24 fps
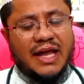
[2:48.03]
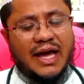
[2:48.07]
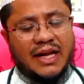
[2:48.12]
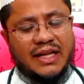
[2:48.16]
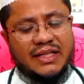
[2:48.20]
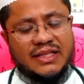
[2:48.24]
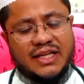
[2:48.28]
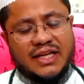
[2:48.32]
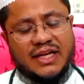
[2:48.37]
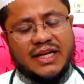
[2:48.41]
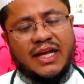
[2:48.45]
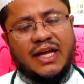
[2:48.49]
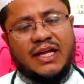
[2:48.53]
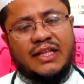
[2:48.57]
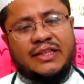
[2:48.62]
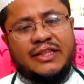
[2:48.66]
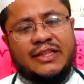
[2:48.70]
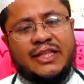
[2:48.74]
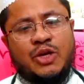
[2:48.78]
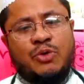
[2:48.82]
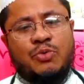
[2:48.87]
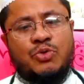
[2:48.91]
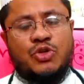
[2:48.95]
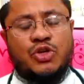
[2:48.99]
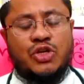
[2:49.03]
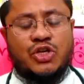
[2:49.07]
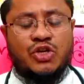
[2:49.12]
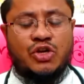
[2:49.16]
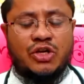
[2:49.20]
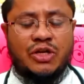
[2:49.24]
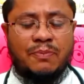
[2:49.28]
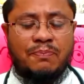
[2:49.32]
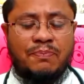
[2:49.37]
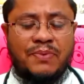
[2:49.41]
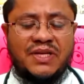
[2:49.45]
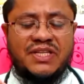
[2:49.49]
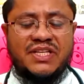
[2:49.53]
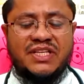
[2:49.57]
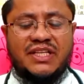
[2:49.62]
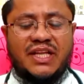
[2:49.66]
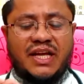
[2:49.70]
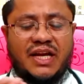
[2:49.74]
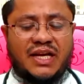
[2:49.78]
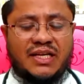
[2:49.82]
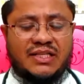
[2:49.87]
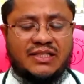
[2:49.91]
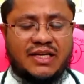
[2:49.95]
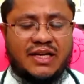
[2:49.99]
নারীদের ক্ষেত্রে উপসর্গ অনেক বেশি
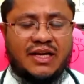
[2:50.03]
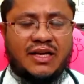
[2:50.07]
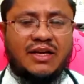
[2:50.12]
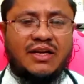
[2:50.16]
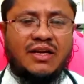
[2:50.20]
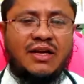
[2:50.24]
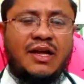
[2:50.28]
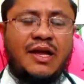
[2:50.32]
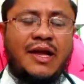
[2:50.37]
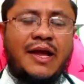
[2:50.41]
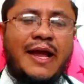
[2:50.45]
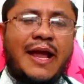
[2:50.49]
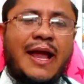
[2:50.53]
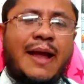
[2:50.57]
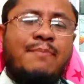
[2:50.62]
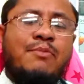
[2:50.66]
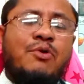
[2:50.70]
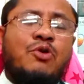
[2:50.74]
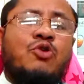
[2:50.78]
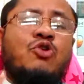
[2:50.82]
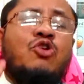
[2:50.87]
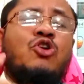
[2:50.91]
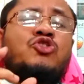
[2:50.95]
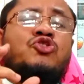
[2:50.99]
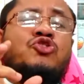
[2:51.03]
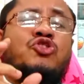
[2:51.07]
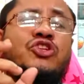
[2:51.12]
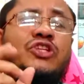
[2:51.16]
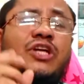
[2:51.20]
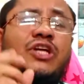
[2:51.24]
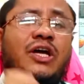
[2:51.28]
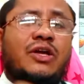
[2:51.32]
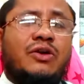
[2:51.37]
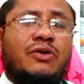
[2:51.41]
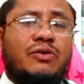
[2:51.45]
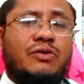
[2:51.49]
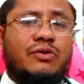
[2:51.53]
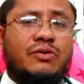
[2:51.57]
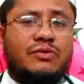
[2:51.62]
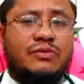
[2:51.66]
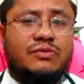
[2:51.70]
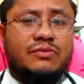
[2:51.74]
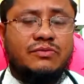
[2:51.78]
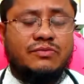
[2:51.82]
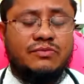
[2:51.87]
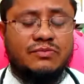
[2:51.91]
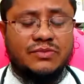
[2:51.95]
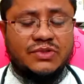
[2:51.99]
দেখা যায় এবং কষ্টদায়ক
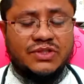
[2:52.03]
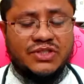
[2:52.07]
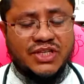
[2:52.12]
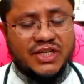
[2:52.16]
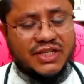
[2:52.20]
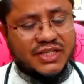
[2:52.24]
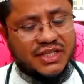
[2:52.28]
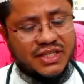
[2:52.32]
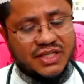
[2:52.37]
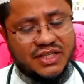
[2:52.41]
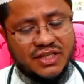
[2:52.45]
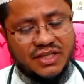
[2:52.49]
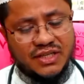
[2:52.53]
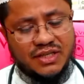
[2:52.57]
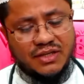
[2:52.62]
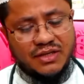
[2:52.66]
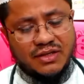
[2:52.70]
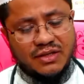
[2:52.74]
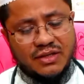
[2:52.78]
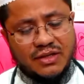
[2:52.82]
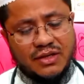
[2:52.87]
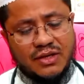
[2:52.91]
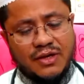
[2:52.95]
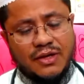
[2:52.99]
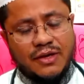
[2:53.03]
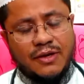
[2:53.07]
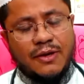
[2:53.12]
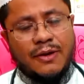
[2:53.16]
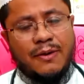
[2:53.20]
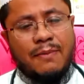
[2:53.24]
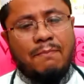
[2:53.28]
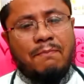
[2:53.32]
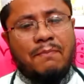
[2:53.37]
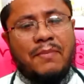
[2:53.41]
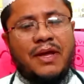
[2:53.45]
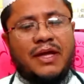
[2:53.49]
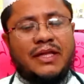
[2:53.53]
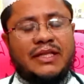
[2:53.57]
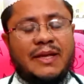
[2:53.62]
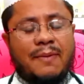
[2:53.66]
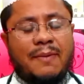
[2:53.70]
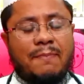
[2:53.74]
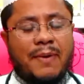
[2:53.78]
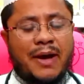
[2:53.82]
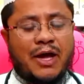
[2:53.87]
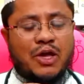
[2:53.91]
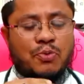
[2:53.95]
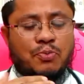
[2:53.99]
সেটি কি
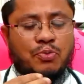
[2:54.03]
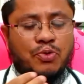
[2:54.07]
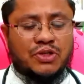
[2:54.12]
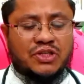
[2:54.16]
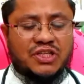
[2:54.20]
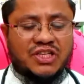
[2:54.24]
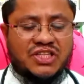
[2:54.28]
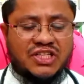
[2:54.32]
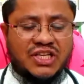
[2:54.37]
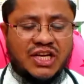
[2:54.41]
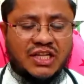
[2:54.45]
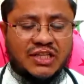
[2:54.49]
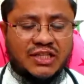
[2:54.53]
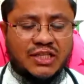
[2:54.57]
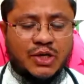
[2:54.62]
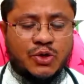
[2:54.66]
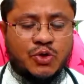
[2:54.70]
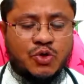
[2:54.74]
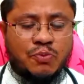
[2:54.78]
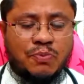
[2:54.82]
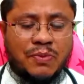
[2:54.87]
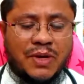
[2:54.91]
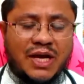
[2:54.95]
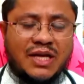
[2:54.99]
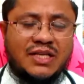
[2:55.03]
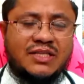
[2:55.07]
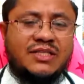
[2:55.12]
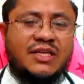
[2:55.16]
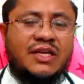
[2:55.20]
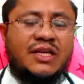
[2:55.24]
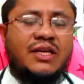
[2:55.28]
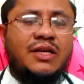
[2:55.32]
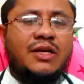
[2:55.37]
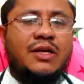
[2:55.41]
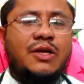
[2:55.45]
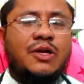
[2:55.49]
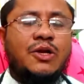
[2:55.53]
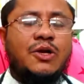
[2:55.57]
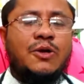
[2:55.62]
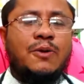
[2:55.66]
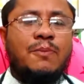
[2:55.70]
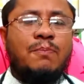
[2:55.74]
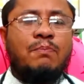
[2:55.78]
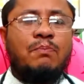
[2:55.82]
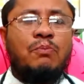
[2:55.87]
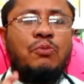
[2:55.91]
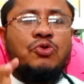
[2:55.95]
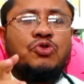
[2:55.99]
মেয়েদের বায়ুপথের সাথে খুব কাছেই
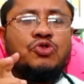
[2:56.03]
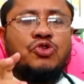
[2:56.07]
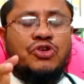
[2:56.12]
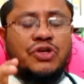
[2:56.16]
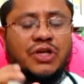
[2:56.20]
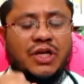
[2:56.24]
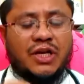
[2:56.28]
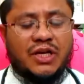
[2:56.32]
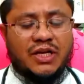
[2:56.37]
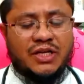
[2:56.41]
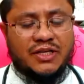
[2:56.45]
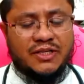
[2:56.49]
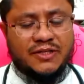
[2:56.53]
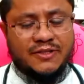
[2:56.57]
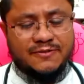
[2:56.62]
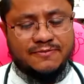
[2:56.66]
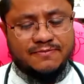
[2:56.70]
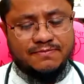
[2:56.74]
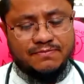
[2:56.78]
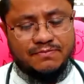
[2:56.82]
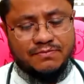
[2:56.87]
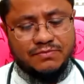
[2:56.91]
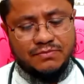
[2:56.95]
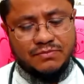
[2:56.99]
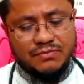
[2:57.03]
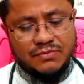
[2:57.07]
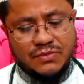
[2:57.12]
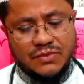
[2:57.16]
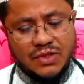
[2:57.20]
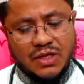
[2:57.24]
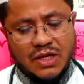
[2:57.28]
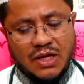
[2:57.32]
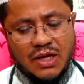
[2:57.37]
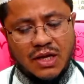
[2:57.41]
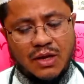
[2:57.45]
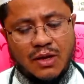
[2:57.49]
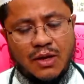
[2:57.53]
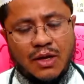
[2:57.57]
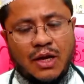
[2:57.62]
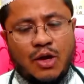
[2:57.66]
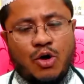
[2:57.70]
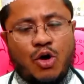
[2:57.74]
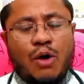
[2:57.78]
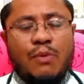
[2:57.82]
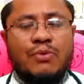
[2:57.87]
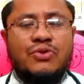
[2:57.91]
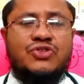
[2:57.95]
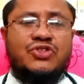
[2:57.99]
মূত্রনালী
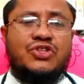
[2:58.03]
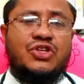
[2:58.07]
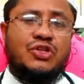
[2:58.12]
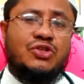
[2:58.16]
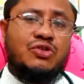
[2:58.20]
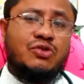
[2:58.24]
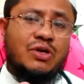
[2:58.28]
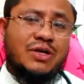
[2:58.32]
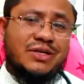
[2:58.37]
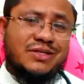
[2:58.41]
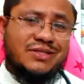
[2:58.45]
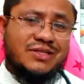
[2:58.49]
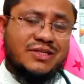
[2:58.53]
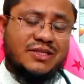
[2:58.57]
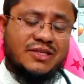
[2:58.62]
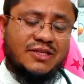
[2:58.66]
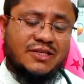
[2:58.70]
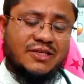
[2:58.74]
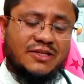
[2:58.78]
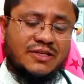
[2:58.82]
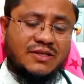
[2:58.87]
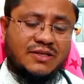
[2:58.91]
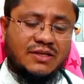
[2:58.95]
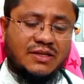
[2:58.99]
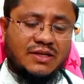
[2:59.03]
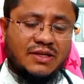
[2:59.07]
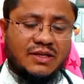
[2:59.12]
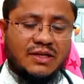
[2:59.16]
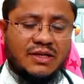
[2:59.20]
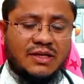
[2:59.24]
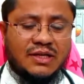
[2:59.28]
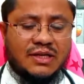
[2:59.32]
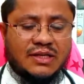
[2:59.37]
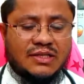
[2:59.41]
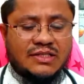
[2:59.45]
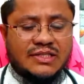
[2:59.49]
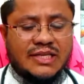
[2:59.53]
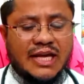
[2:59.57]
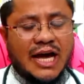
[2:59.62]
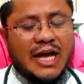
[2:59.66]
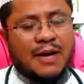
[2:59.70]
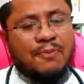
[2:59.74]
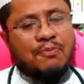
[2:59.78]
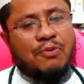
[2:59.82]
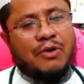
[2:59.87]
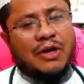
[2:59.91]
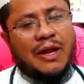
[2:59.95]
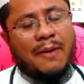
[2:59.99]
অবস্থিত আছে
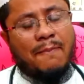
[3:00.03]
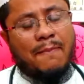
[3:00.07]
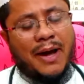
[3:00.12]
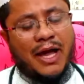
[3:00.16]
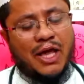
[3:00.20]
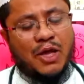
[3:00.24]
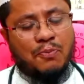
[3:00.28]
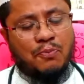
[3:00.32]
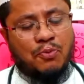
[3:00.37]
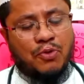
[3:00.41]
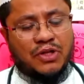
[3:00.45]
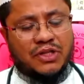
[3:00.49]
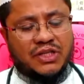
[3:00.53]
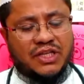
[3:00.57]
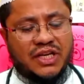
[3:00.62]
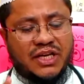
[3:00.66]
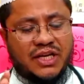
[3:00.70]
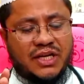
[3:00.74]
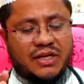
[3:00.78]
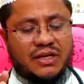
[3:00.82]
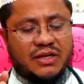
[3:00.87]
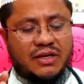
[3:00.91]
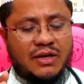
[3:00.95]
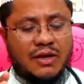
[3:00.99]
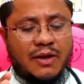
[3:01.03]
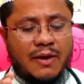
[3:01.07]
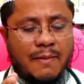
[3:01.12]
যার ফলে বায়ুপথের